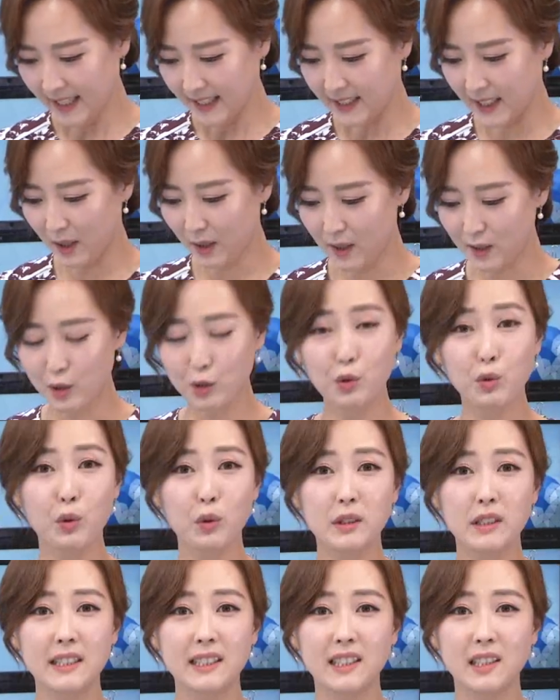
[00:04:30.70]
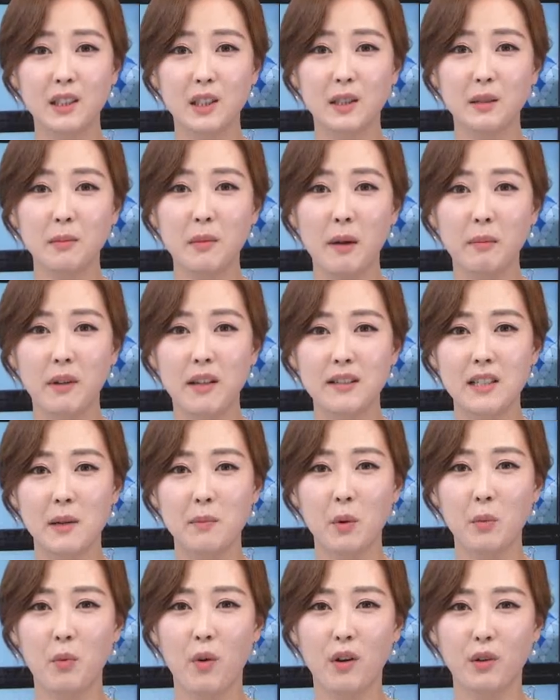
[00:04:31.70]
이렇게 해서 중국 증시 흐름 함께
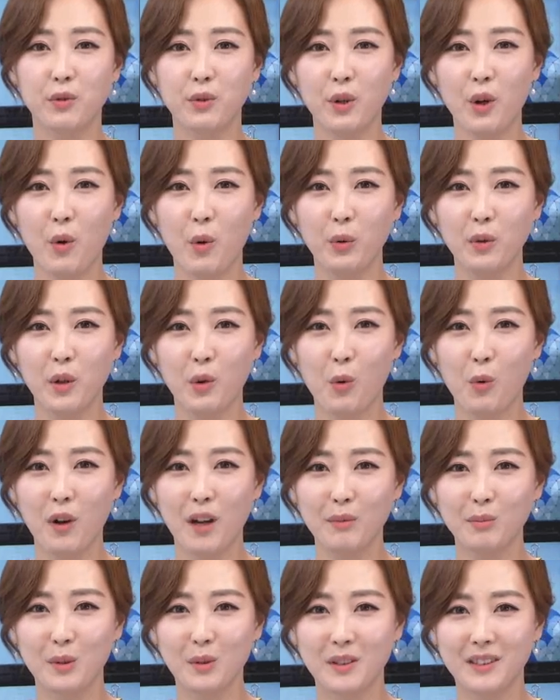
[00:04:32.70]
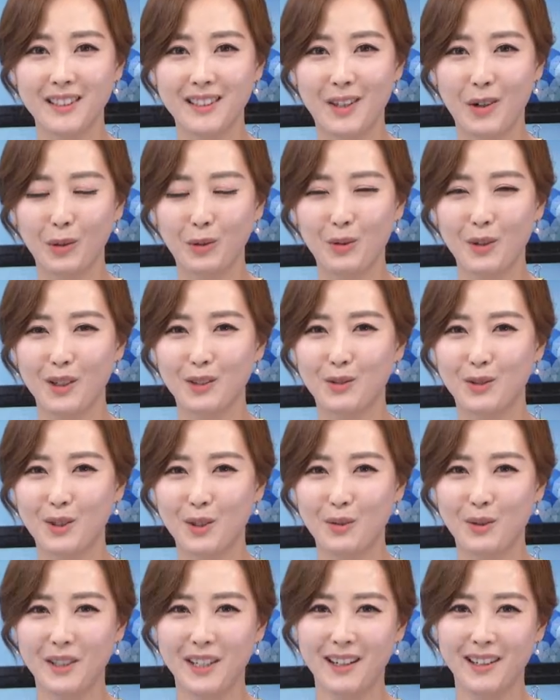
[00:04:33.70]
살펴보았고요. 오늘 공감 토크 어떠한
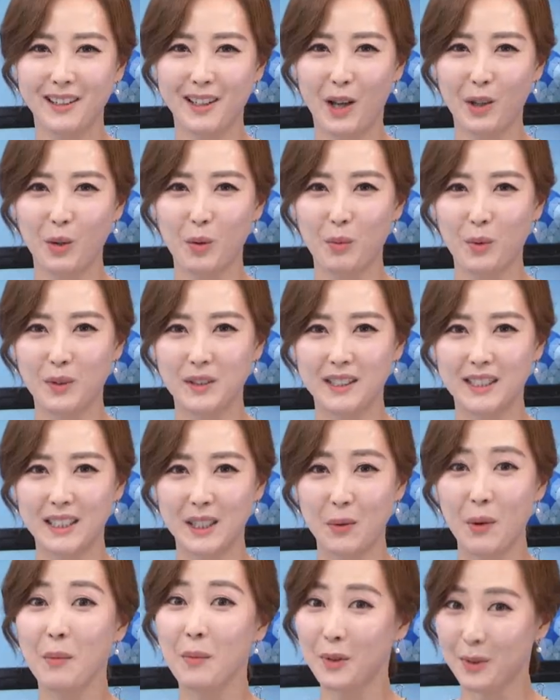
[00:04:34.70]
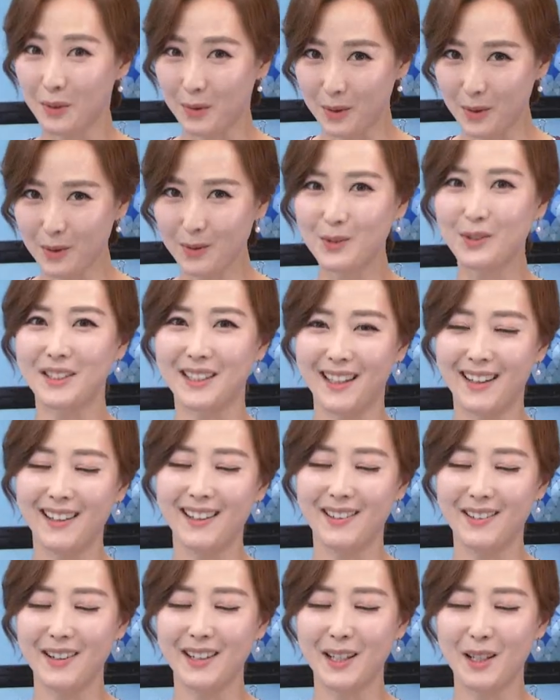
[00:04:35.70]
주제로 이야기 나눠볼지 화면으로 주제
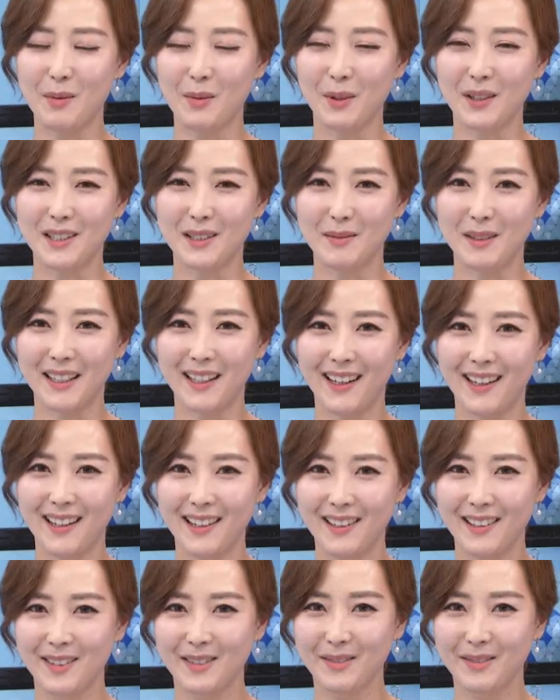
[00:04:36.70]
확인해 보겠습니다.